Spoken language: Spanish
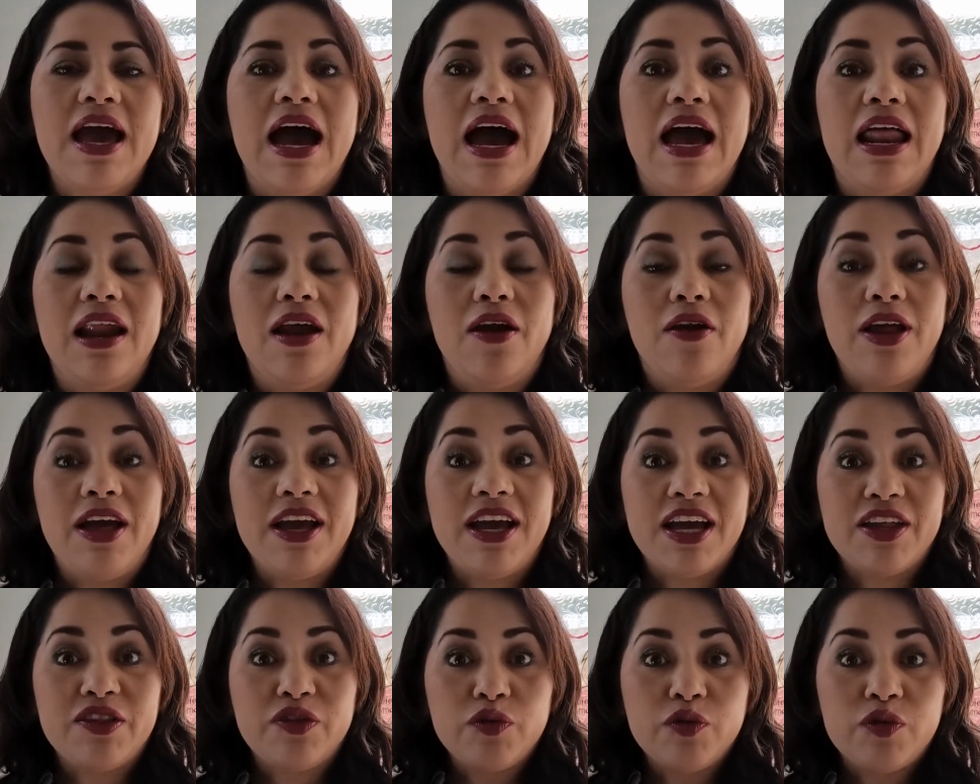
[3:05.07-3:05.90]
A la
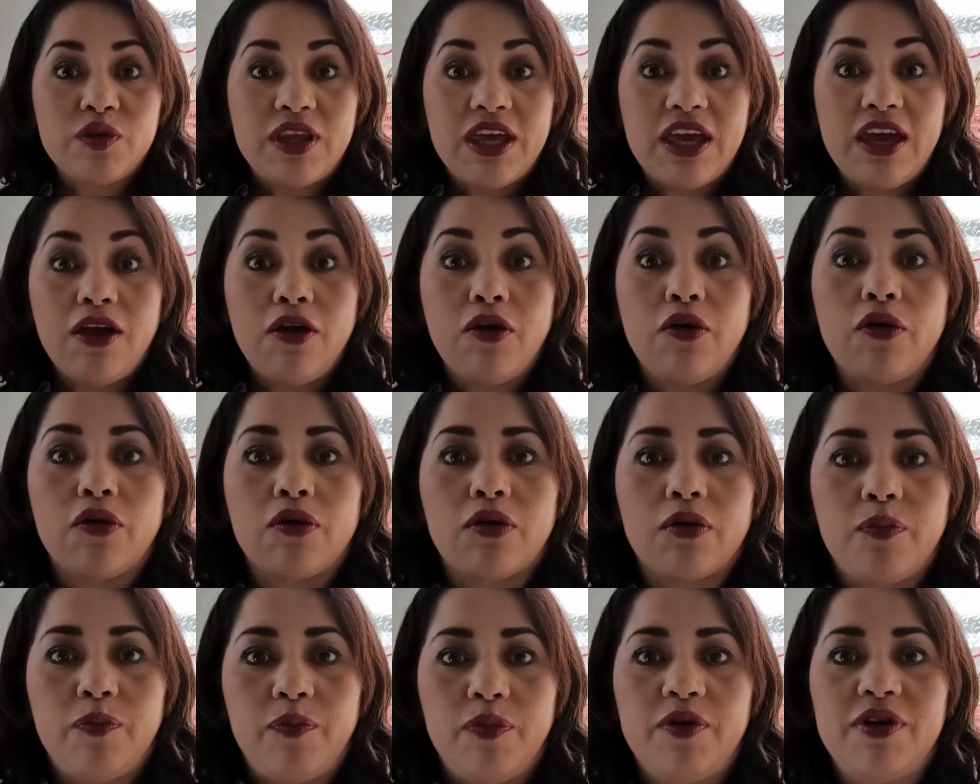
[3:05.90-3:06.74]
hora que tú te
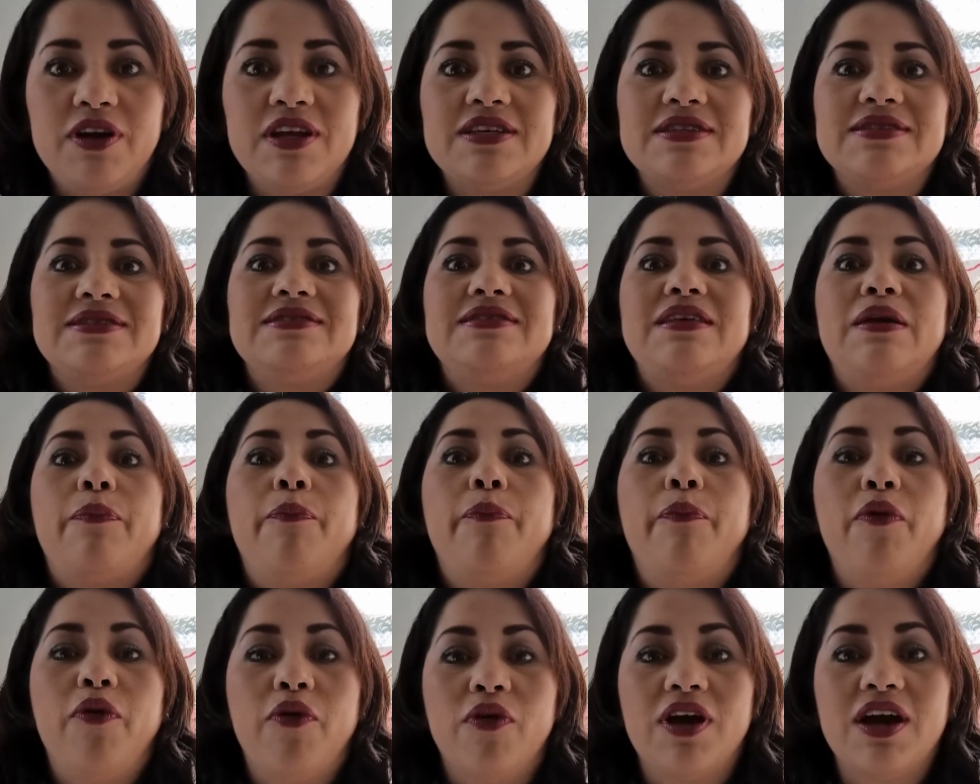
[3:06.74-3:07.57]
incorpores, te
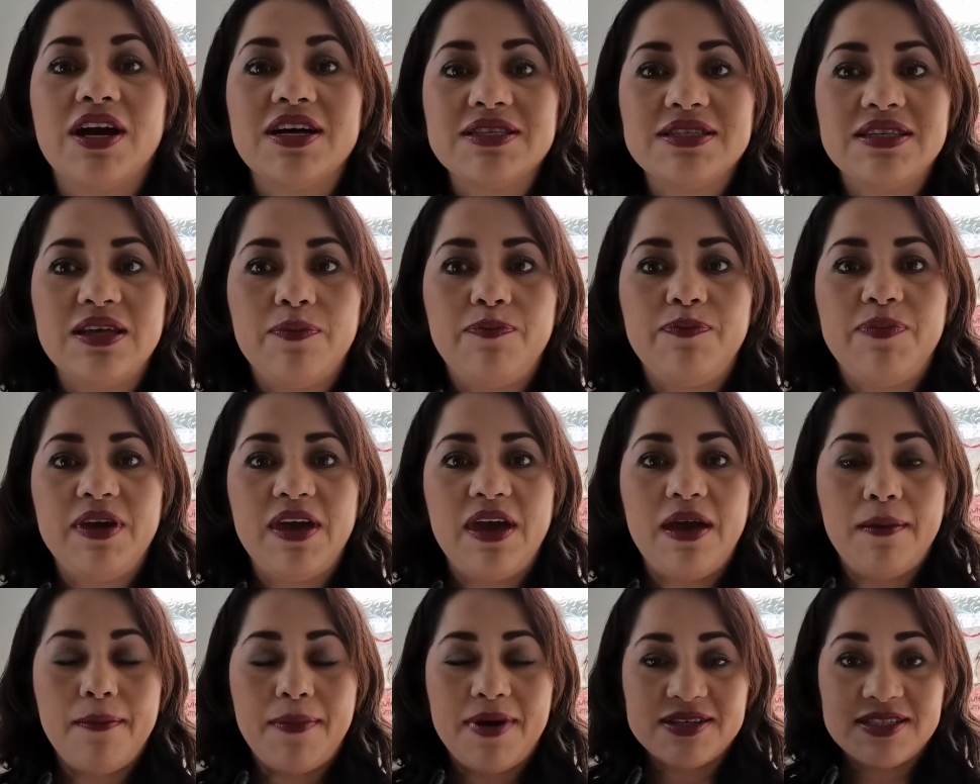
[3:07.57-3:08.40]
pongas de
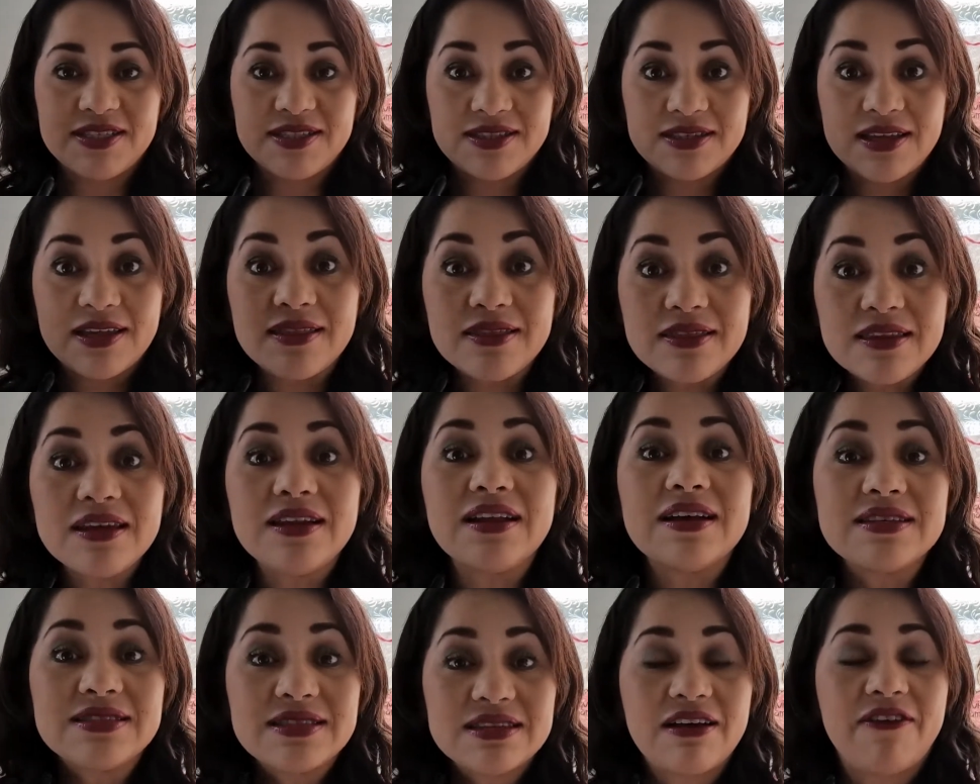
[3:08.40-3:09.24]
pie, vas a
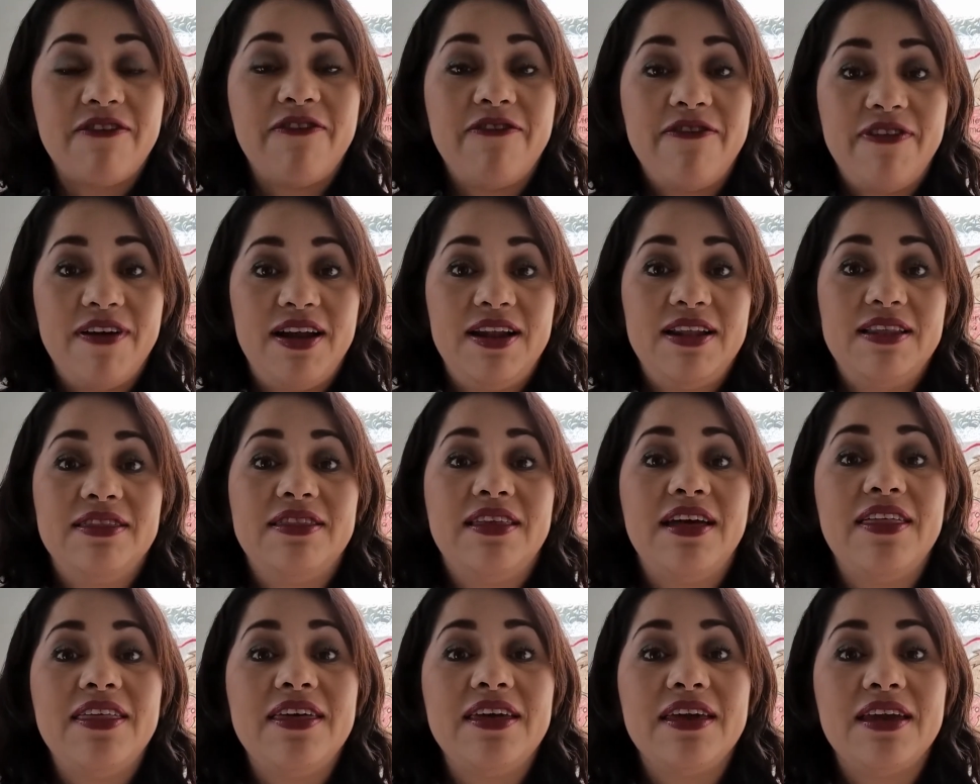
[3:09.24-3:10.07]
sentir esa
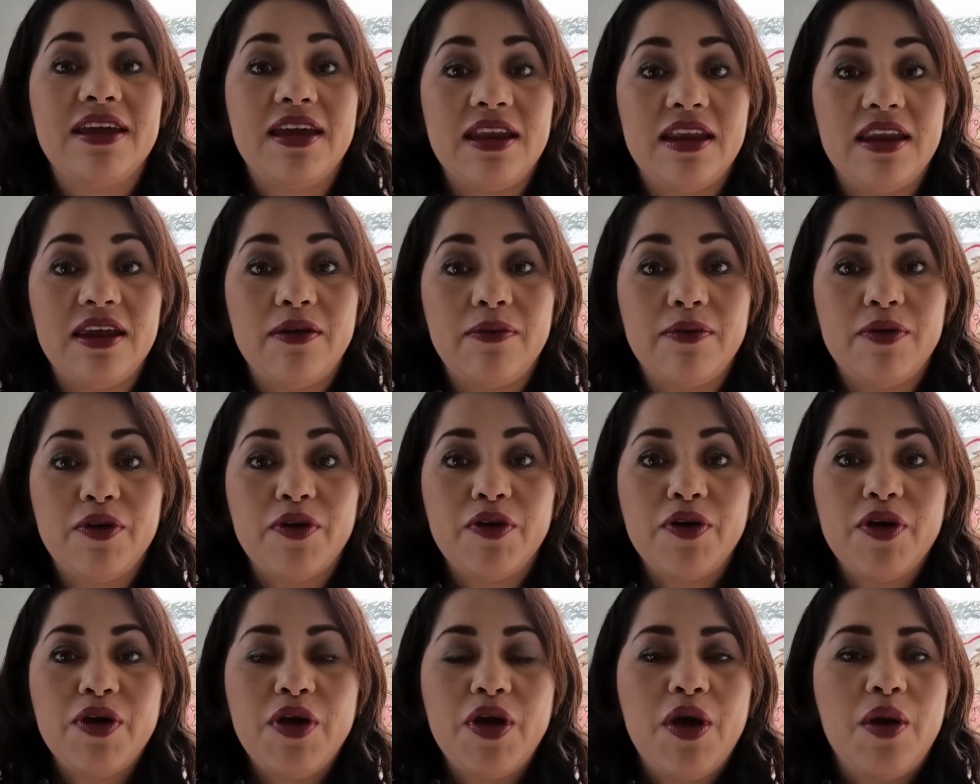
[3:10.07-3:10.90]
falta de
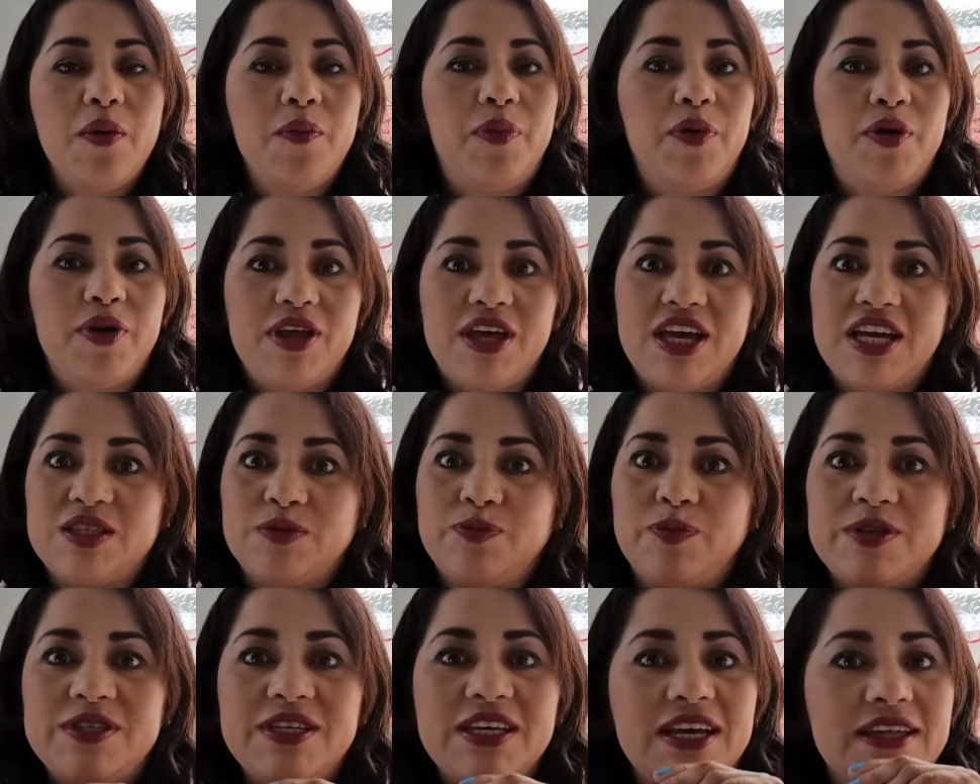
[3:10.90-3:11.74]
equilibrio porque
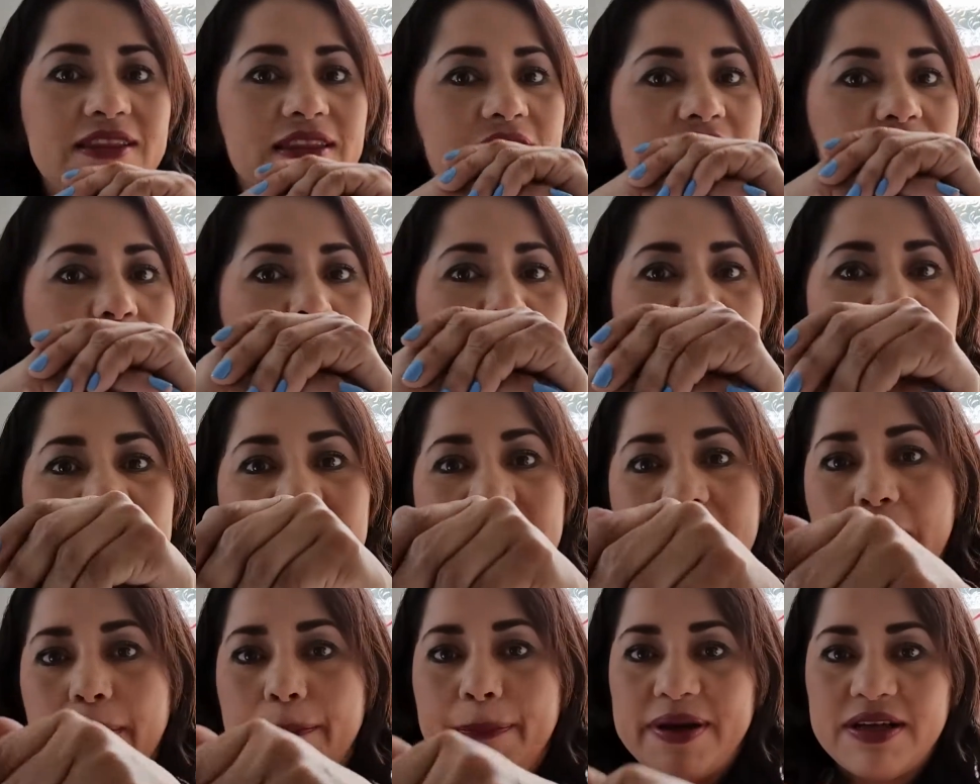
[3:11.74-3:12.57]
después de que tenemos
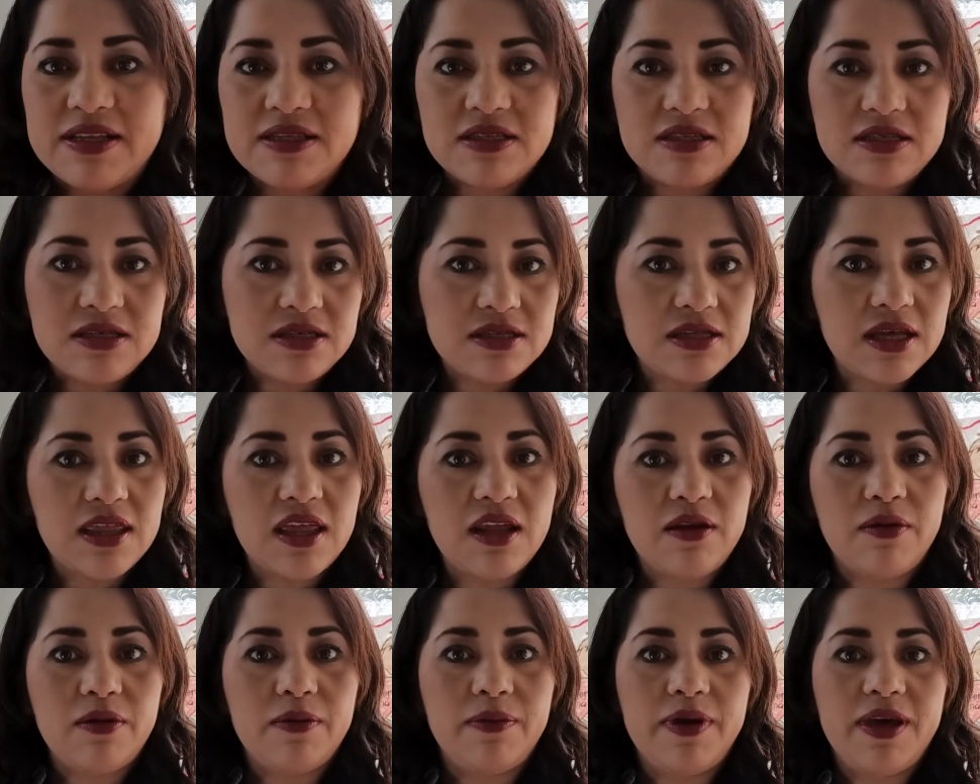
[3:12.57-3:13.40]
la pancita
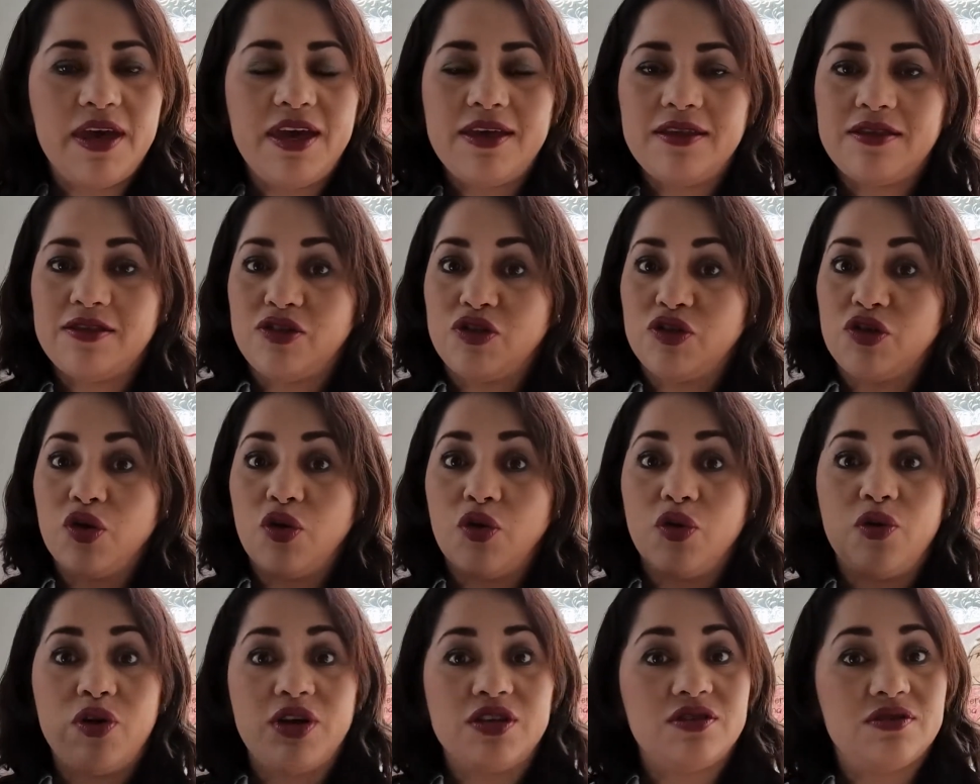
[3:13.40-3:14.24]
del bebé,
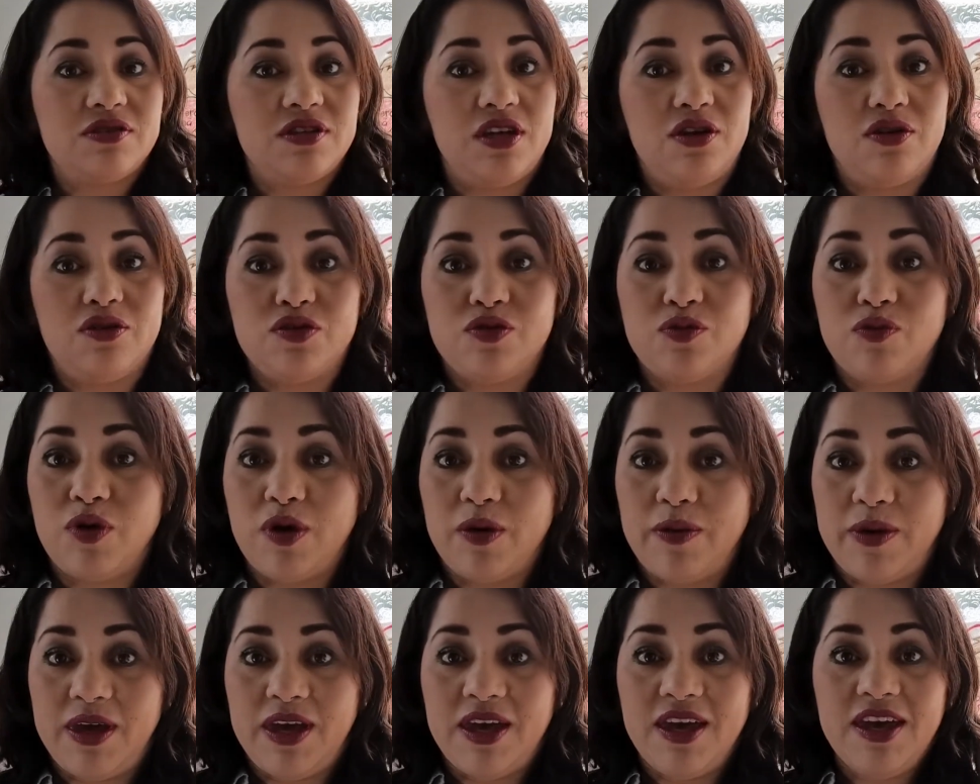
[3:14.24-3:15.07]
todo eso se nos
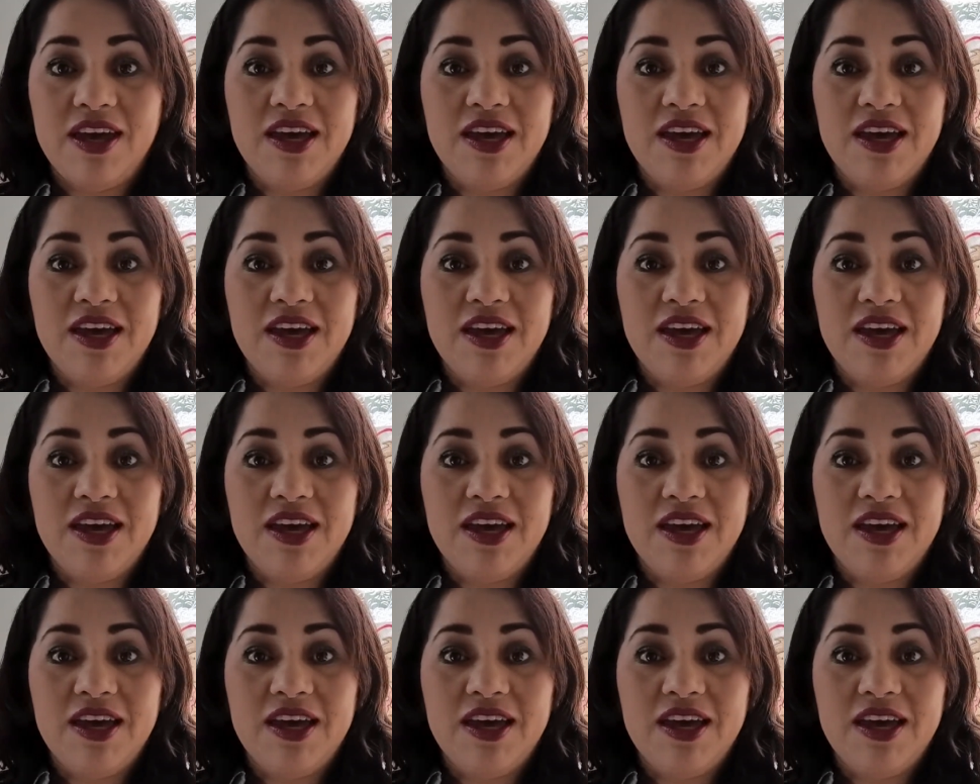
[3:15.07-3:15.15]
mueve